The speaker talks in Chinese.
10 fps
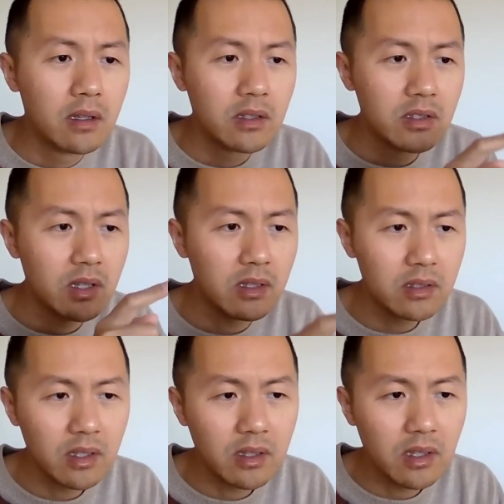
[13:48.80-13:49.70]
深
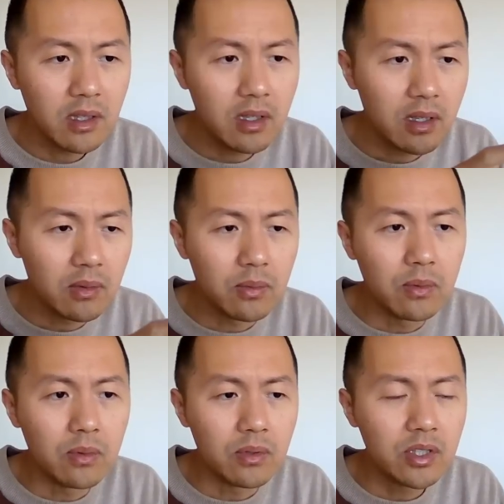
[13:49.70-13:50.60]
圳地铁
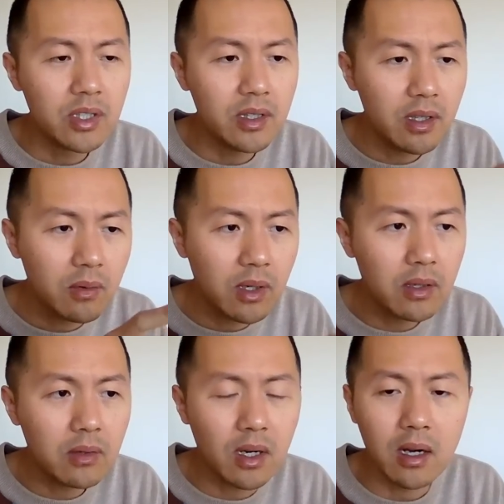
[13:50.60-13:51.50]
五期规
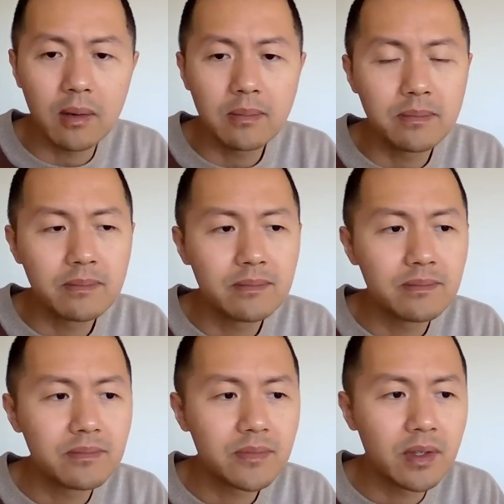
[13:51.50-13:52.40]
划。
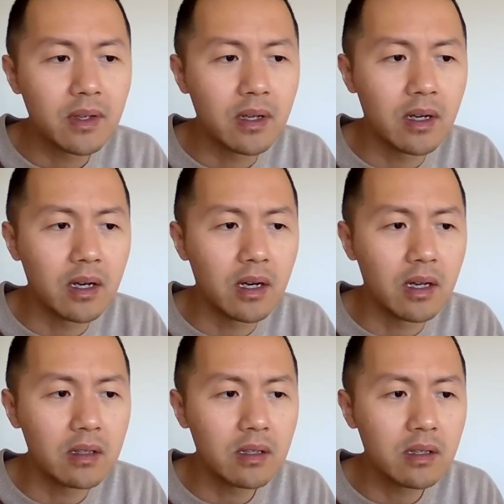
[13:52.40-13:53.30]

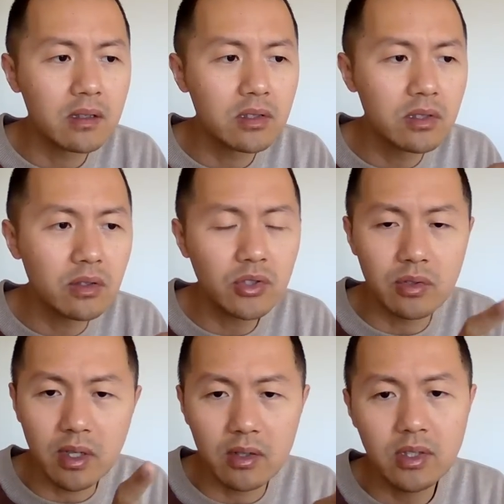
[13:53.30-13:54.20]
啊，这个只有九
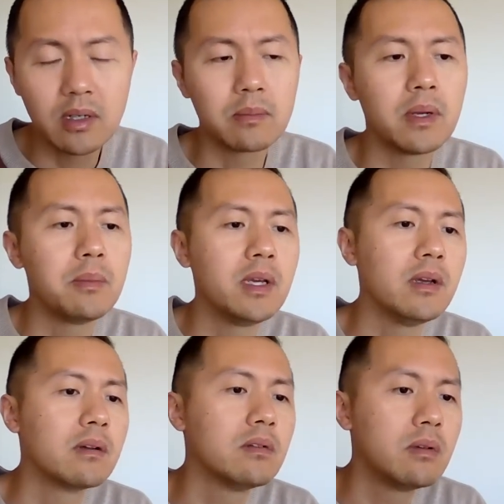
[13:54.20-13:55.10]
条线被
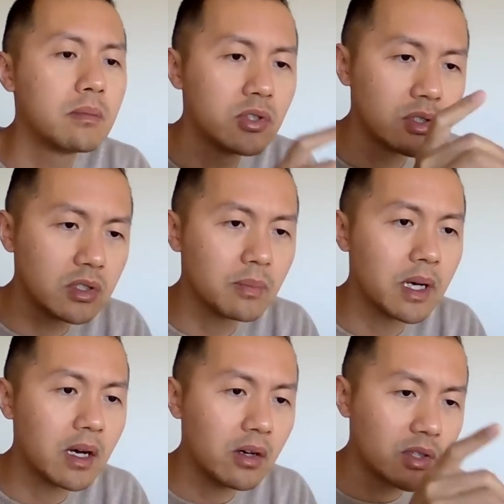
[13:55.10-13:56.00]
批：十
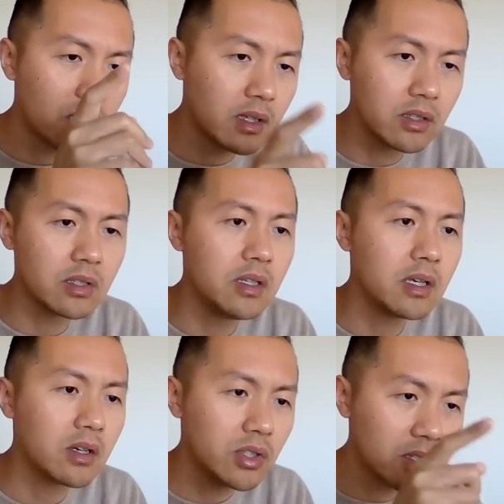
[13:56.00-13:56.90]
八号线、二十一
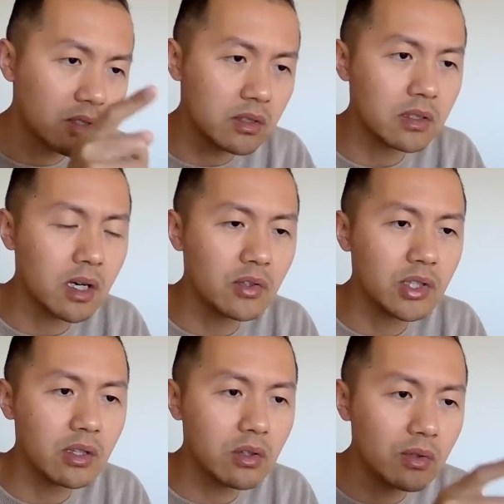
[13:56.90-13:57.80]
号线、十号
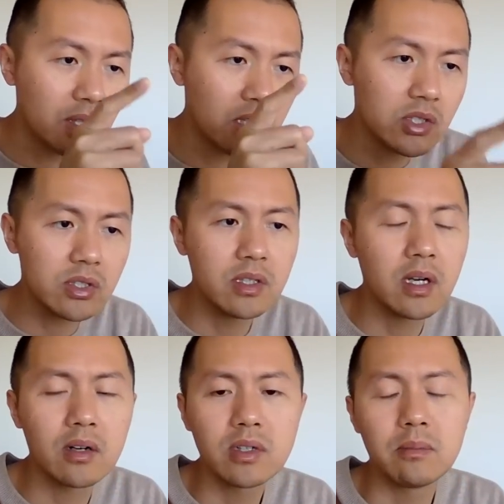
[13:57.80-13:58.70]
线东延、十一
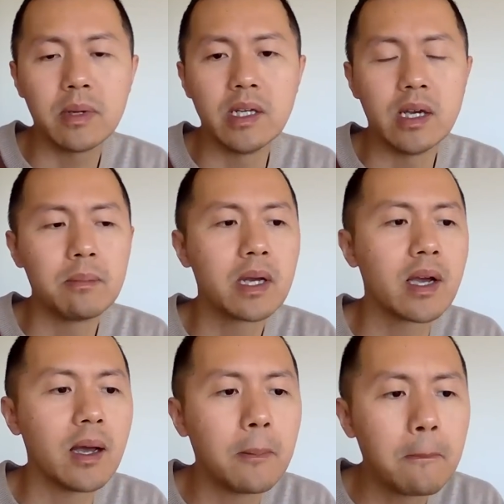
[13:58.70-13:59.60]
号线北延被砍，